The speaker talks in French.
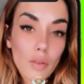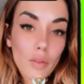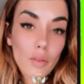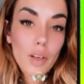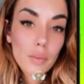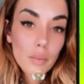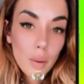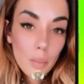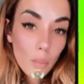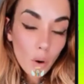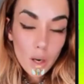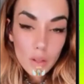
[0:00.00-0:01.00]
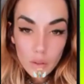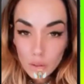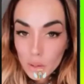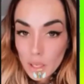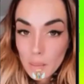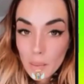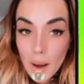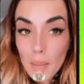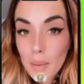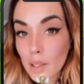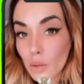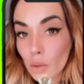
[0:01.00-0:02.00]
je ne sais pas parce que
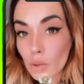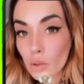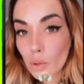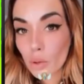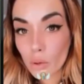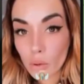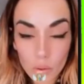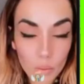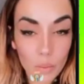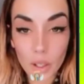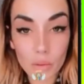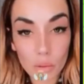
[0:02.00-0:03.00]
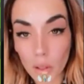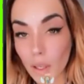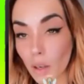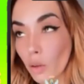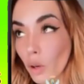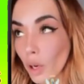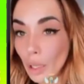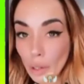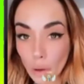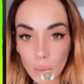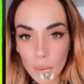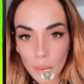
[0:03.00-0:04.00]
je, bien sûr qu'il y a encore énormément d'amour, ça
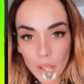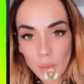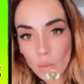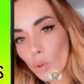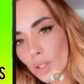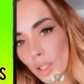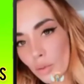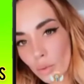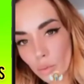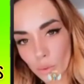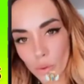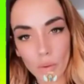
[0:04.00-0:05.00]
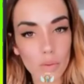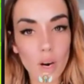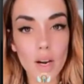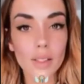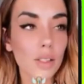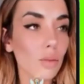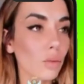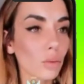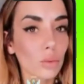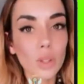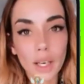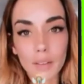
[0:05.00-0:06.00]
tout le monde le voit. Sinon, on n'arriverait pas à se
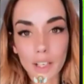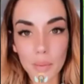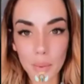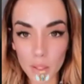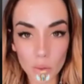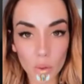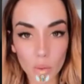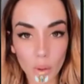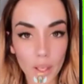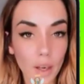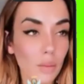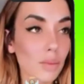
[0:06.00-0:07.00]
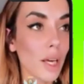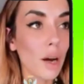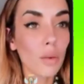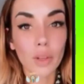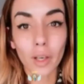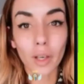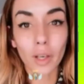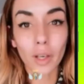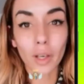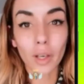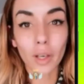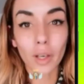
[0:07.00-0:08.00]
côtoyer comme ça, on n'arriverait pas à être ensemble
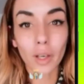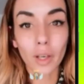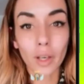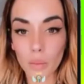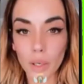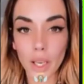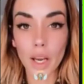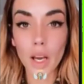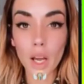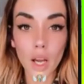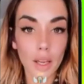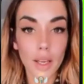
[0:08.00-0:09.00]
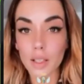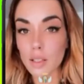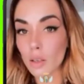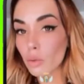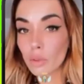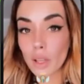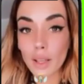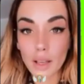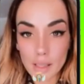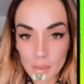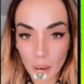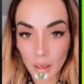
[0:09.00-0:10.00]
et, à s'écouter et à se parler. S'il n'y avait
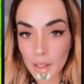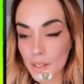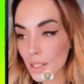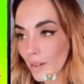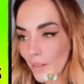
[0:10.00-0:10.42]
pas d'amour, ça,